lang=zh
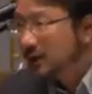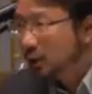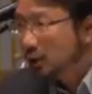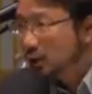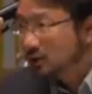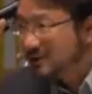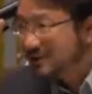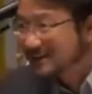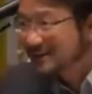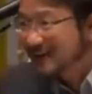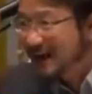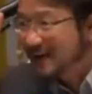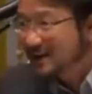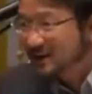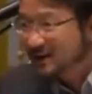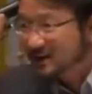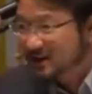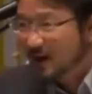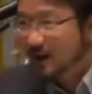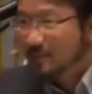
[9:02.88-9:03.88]
到有三
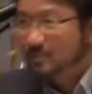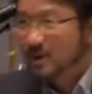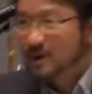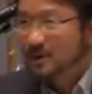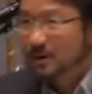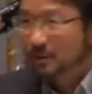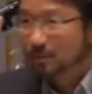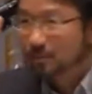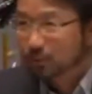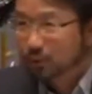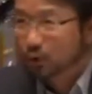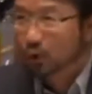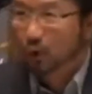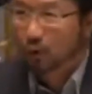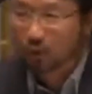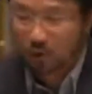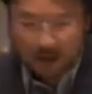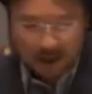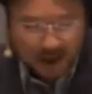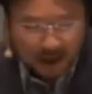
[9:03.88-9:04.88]
个层面的不
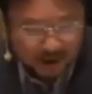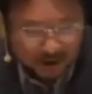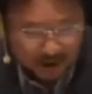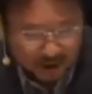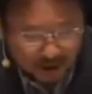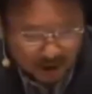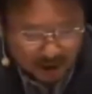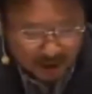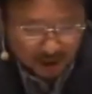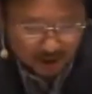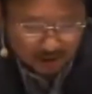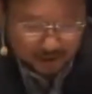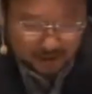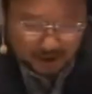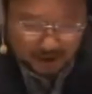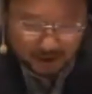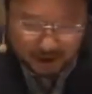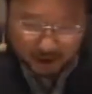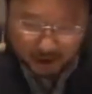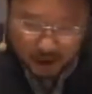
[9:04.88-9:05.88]
同。第一个，第
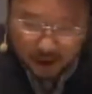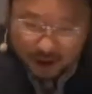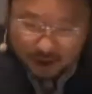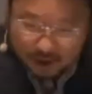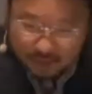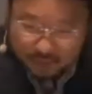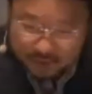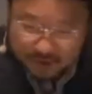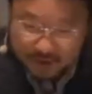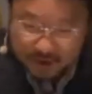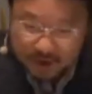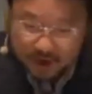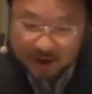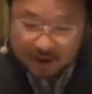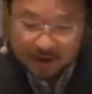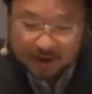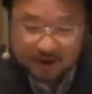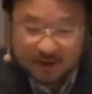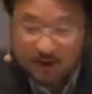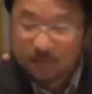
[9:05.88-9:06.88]
一个就是
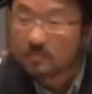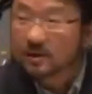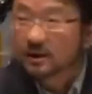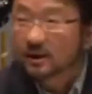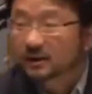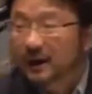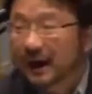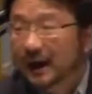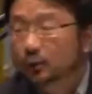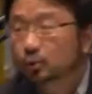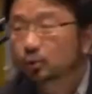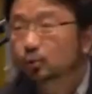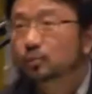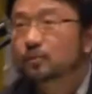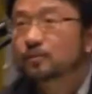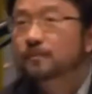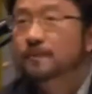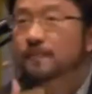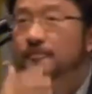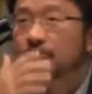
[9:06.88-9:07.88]
生命的态度，
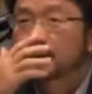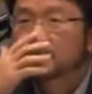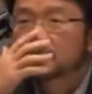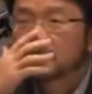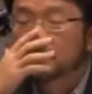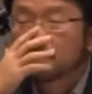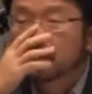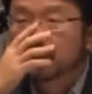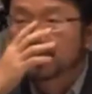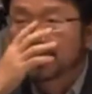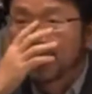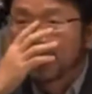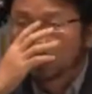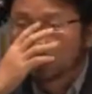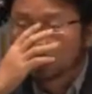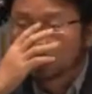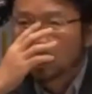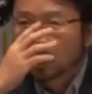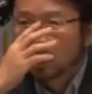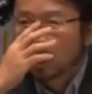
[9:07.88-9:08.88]
生命的态
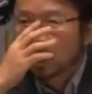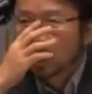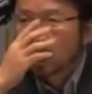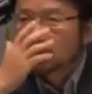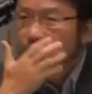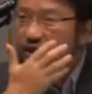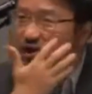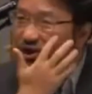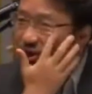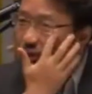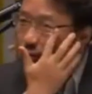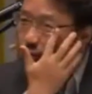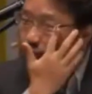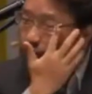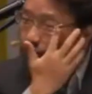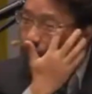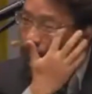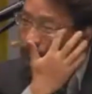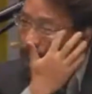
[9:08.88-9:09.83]
度，寄居